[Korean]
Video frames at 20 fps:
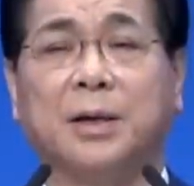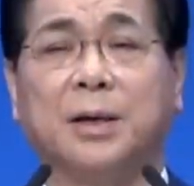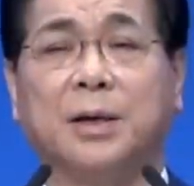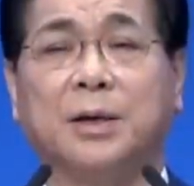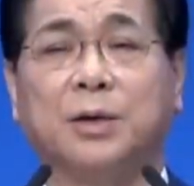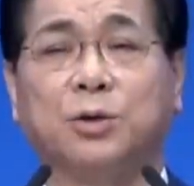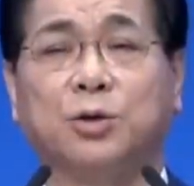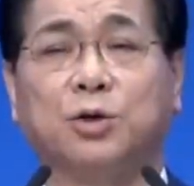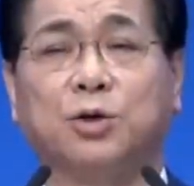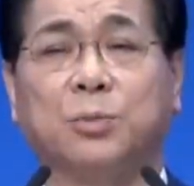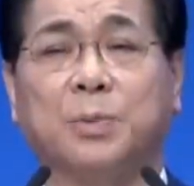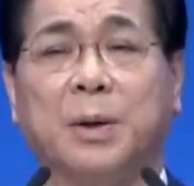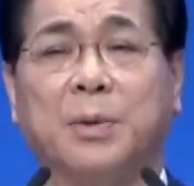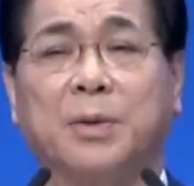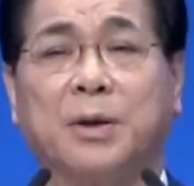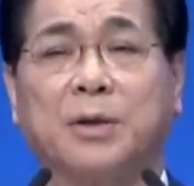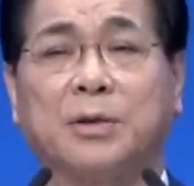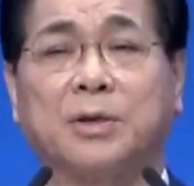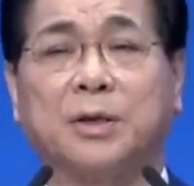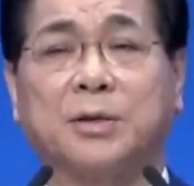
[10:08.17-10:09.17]
조지
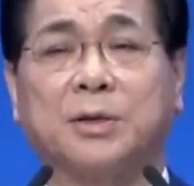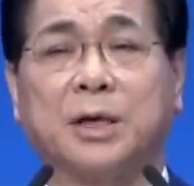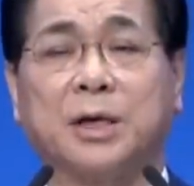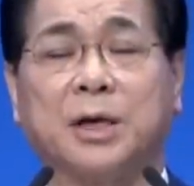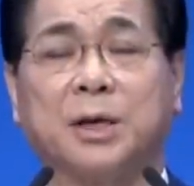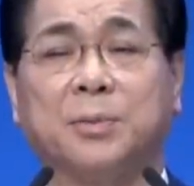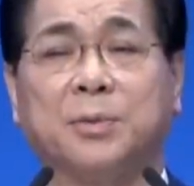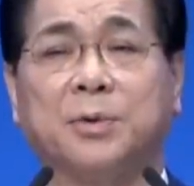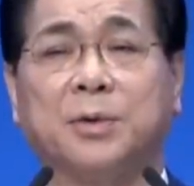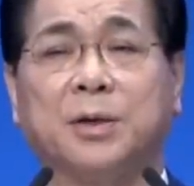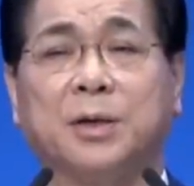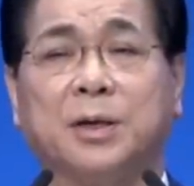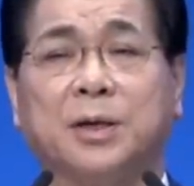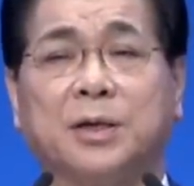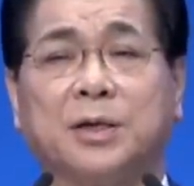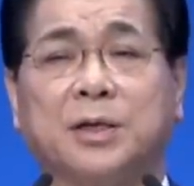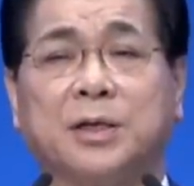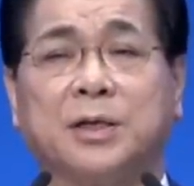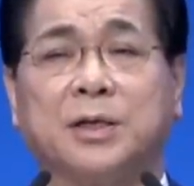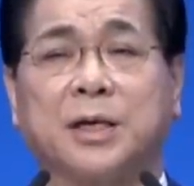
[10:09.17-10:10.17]
베브리의 선생님은
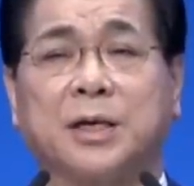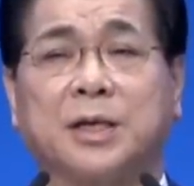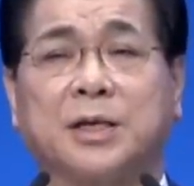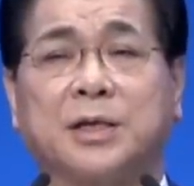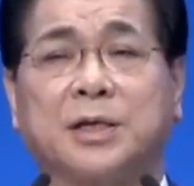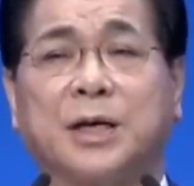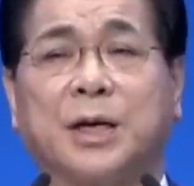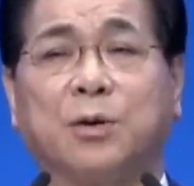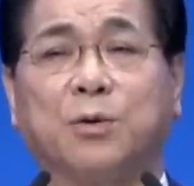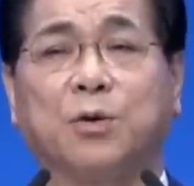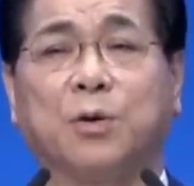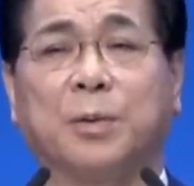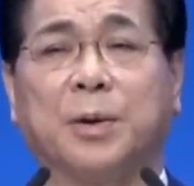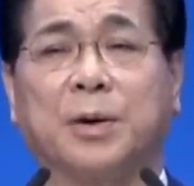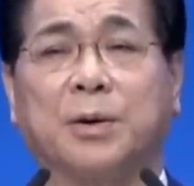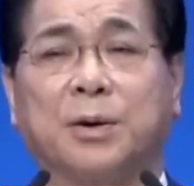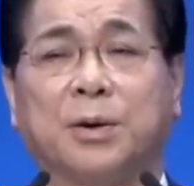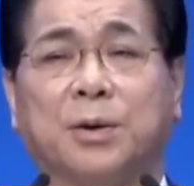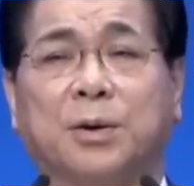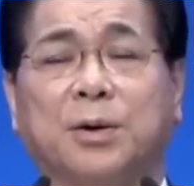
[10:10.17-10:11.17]
이것이 자기의 신앙
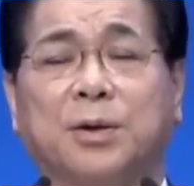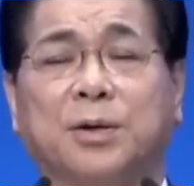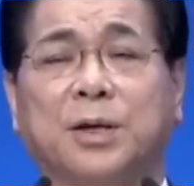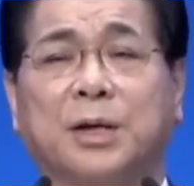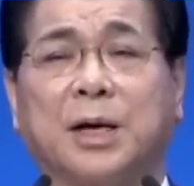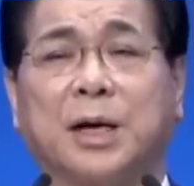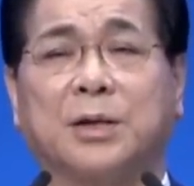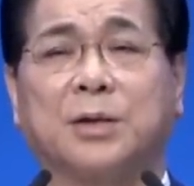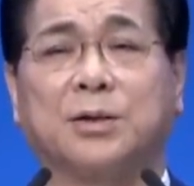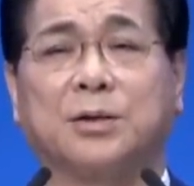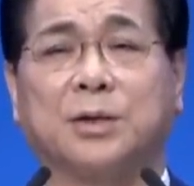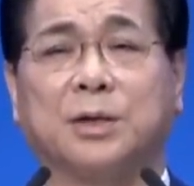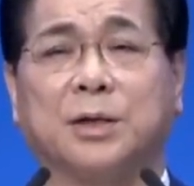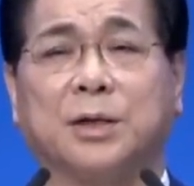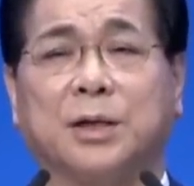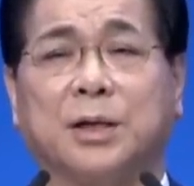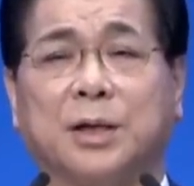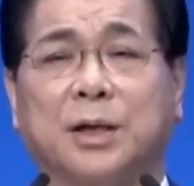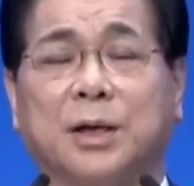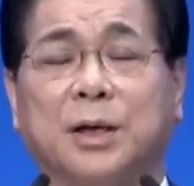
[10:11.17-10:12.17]
고백으로 어디를 가든지
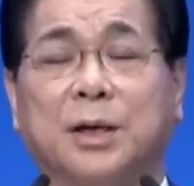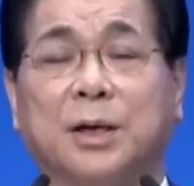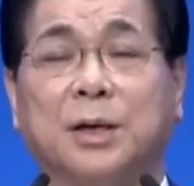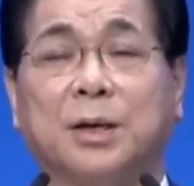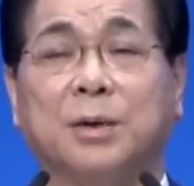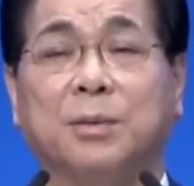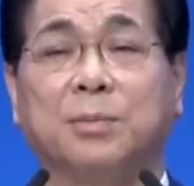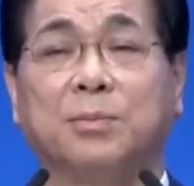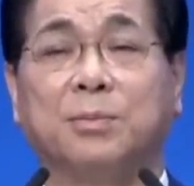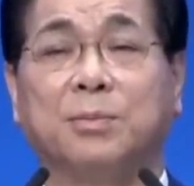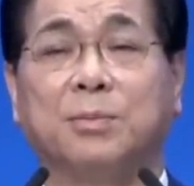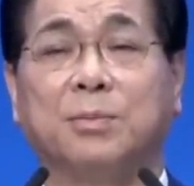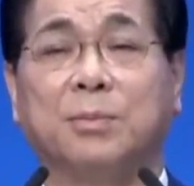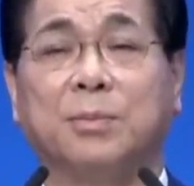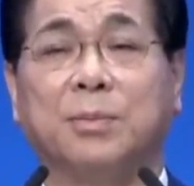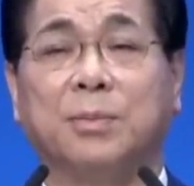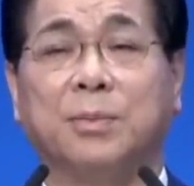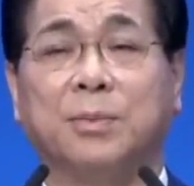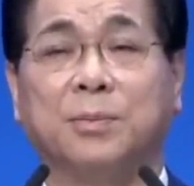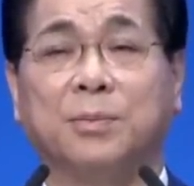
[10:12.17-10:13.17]

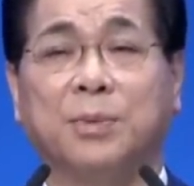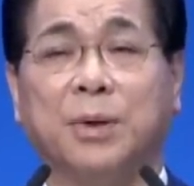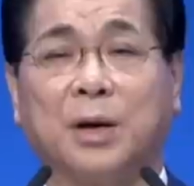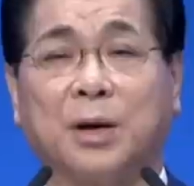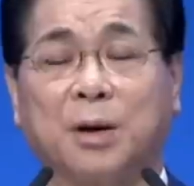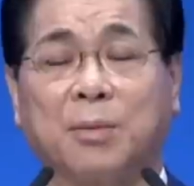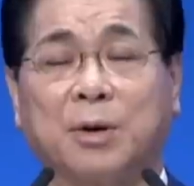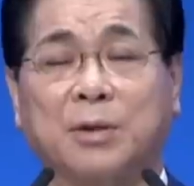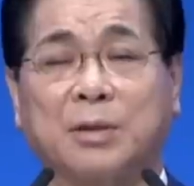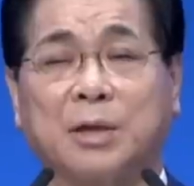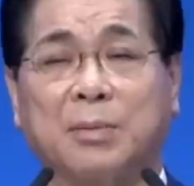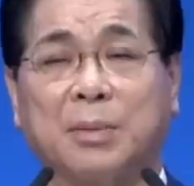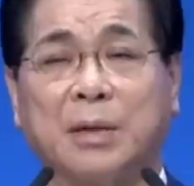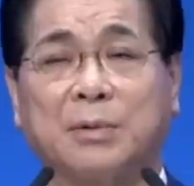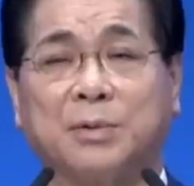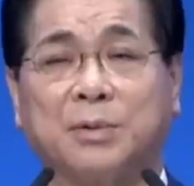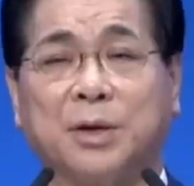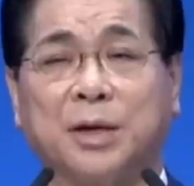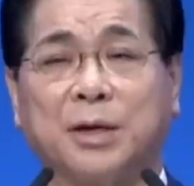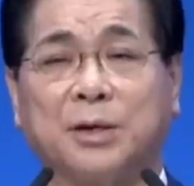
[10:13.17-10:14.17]
빌리그람 목사의
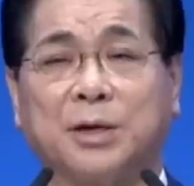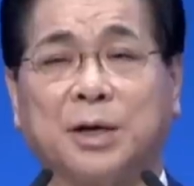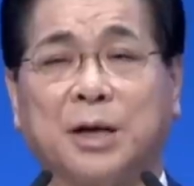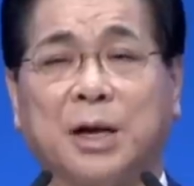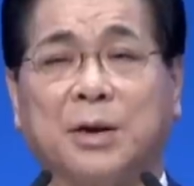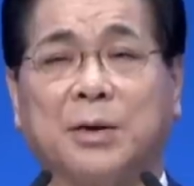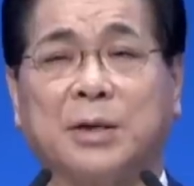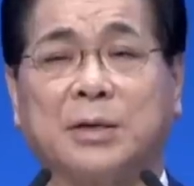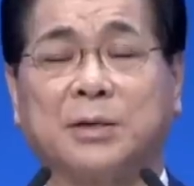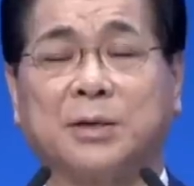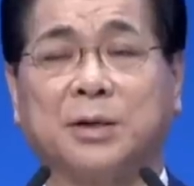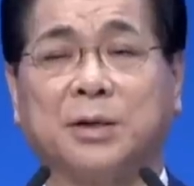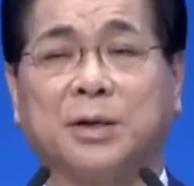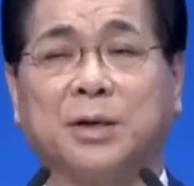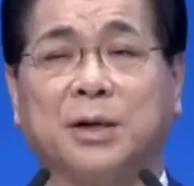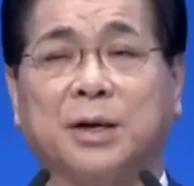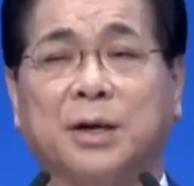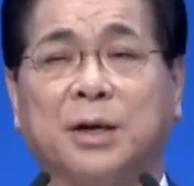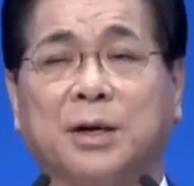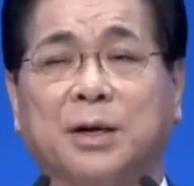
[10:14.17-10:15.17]
말씀 전하기 전에 나와서
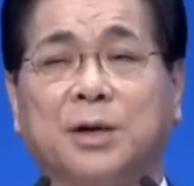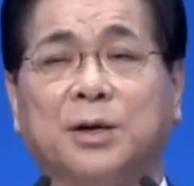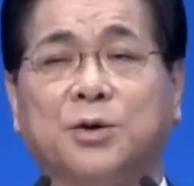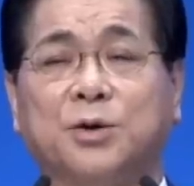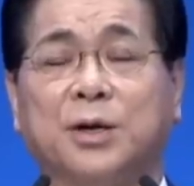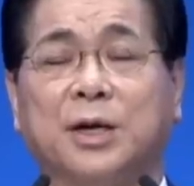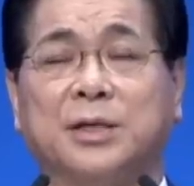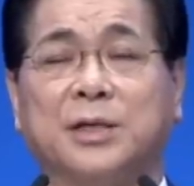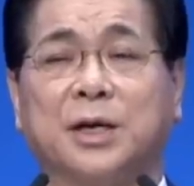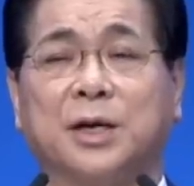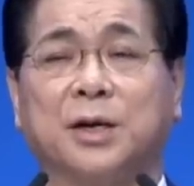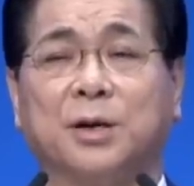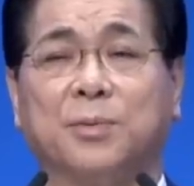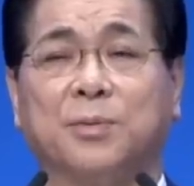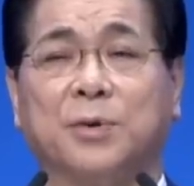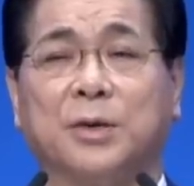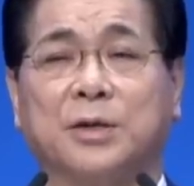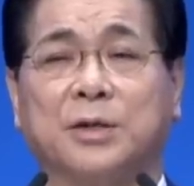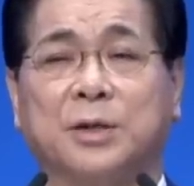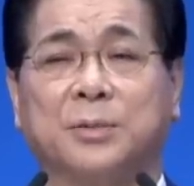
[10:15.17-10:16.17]
이 귀한 찬양을
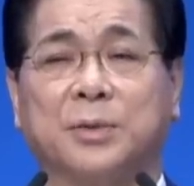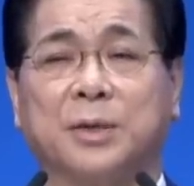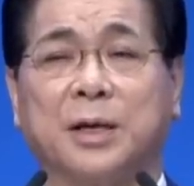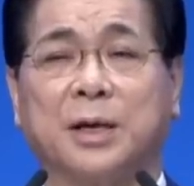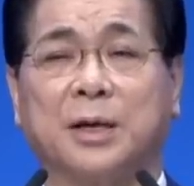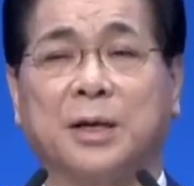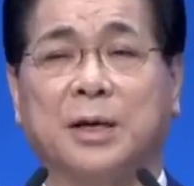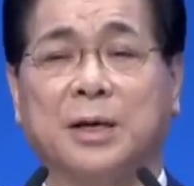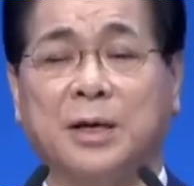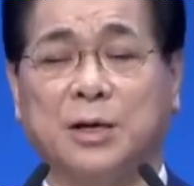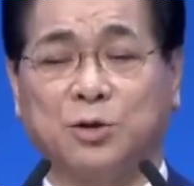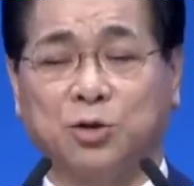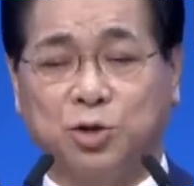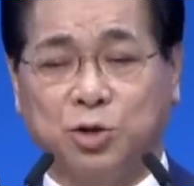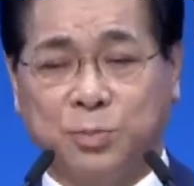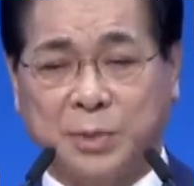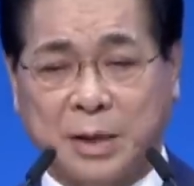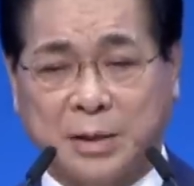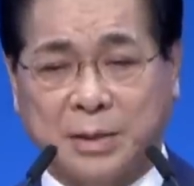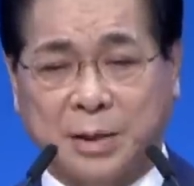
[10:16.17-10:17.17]
불렀습니다.
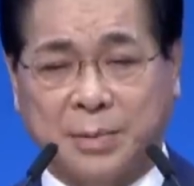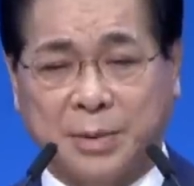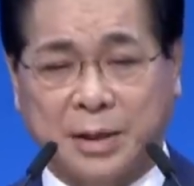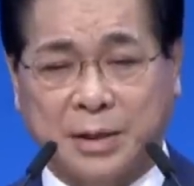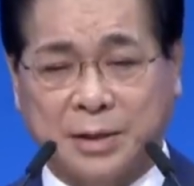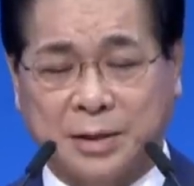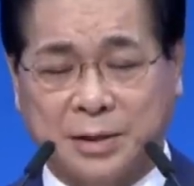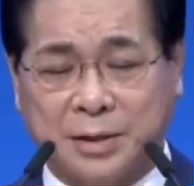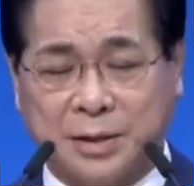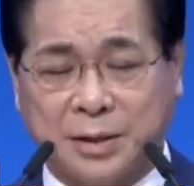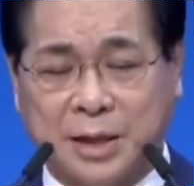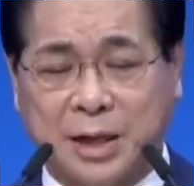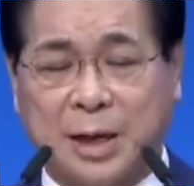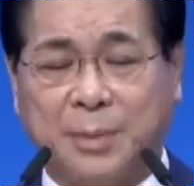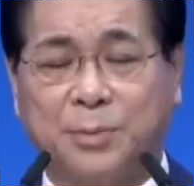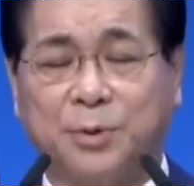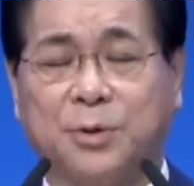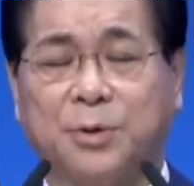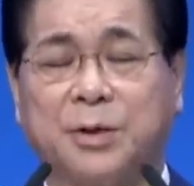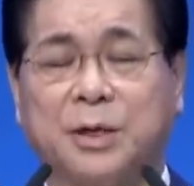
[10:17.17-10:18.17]
수많은 사람들이 크게
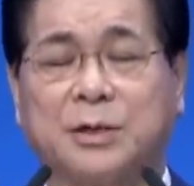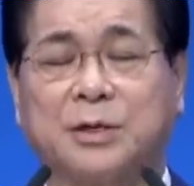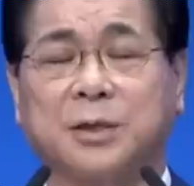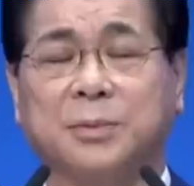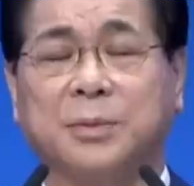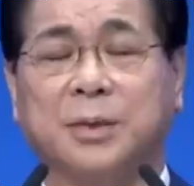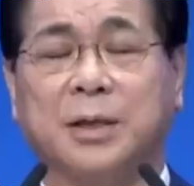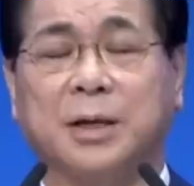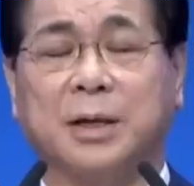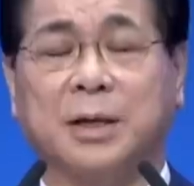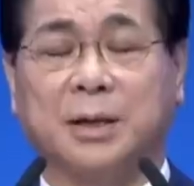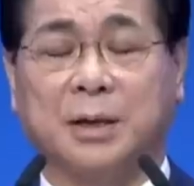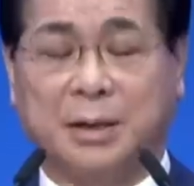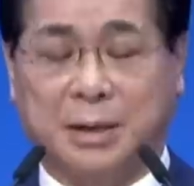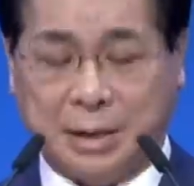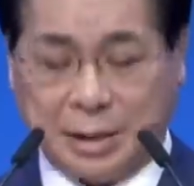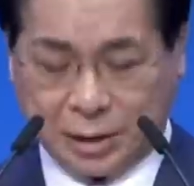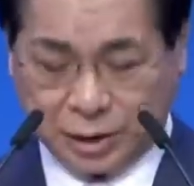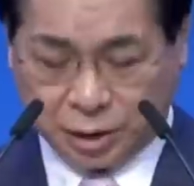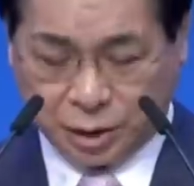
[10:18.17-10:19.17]
감동을 했습니다.
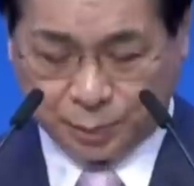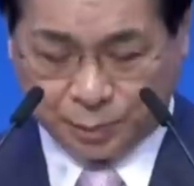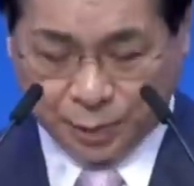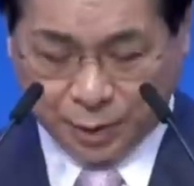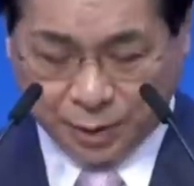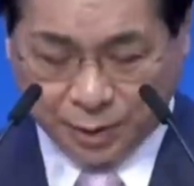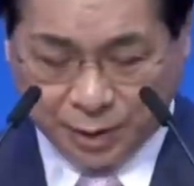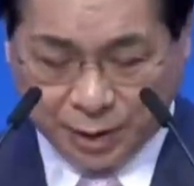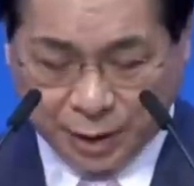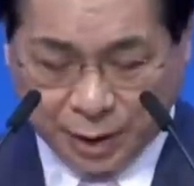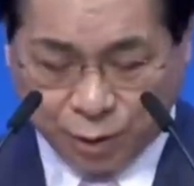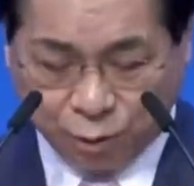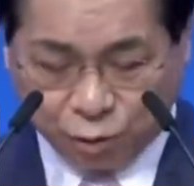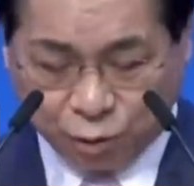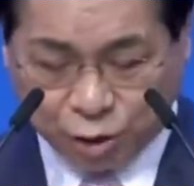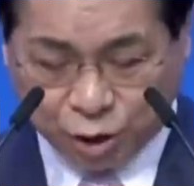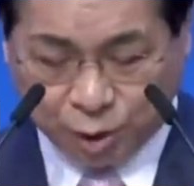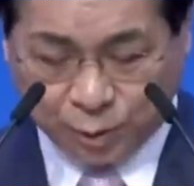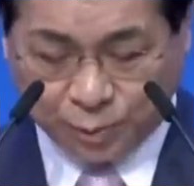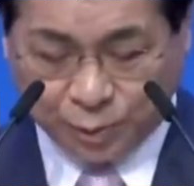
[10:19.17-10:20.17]
시편
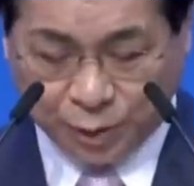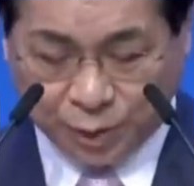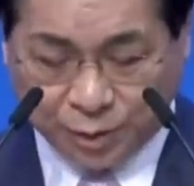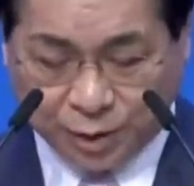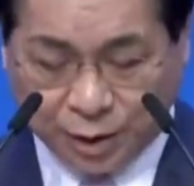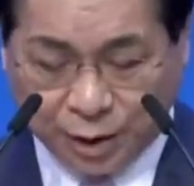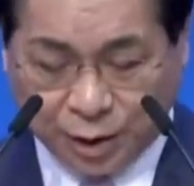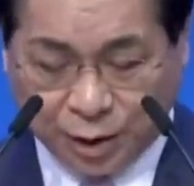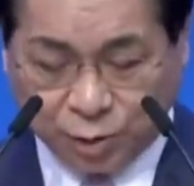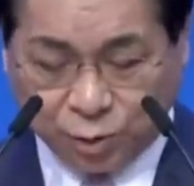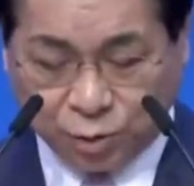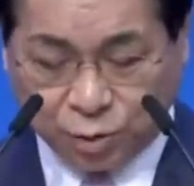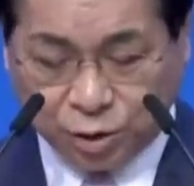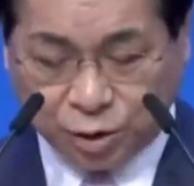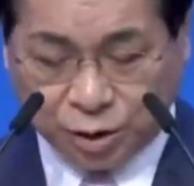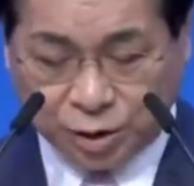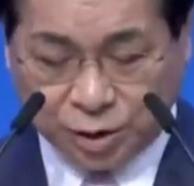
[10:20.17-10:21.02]
62편 6절